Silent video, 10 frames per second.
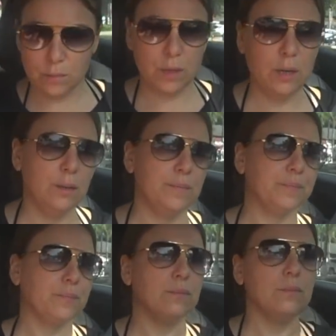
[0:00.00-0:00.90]
Правильно?
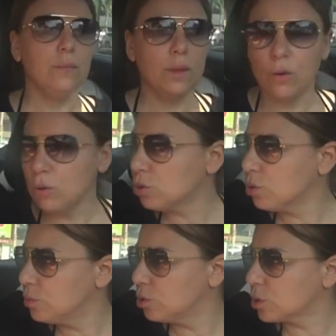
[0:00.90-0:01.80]
Хочешь ну,
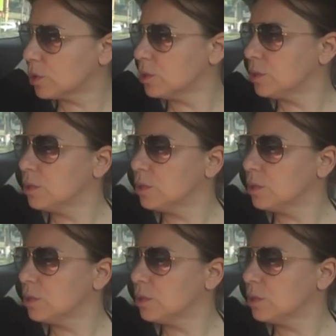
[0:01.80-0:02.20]
что-нибудь еще сказать?